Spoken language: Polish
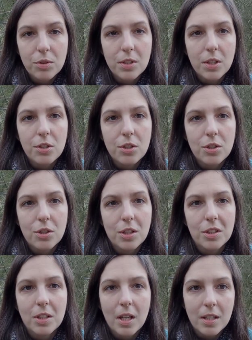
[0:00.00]
to znaczy,
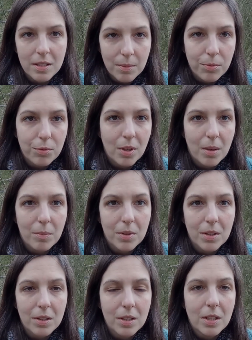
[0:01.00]
że nie
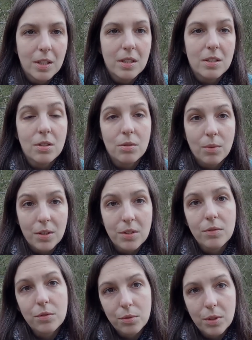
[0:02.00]
akceptujemy
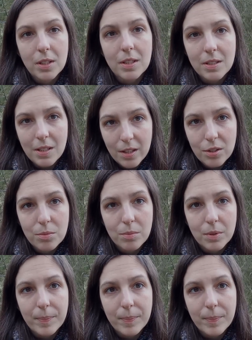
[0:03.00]
sytuacji, w której jesteśmy.